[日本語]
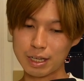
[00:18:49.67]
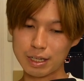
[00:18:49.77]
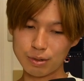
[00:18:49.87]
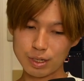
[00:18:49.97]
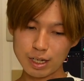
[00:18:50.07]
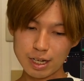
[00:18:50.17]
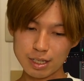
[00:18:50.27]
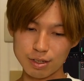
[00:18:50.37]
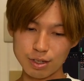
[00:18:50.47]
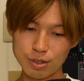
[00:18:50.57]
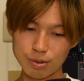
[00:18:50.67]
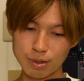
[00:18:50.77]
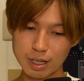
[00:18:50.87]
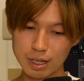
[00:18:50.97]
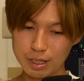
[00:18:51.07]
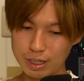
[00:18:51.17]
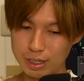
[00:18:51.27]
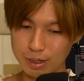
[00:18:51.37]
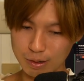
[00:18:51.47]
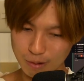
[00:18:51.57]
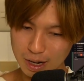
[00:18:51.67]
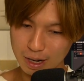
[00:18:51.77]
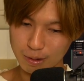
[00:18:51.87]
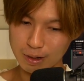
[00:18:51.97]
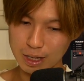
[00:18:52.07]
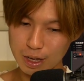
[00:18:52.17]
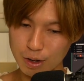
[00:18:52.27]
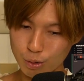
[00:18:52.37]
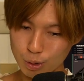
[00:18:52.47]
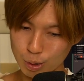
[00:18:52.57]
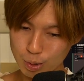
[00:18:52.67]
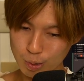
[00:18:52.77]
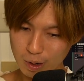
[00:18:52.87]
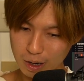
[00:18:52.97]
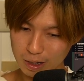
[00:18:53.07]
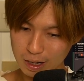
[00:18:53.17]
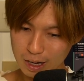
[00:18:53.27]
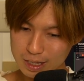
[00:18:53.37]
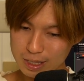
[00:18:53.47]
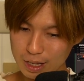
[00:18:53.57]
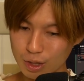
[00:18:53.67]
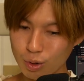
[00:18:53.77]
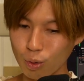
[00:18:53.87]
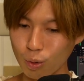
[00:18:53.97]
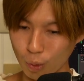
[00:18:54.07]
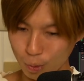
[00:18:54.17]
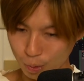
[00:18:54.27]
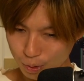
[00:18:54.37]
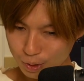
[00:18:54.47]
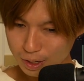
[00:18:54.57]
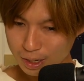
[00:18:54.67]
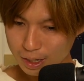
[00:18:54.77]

えっと、4月27日は、これは帝国図書館完成の交付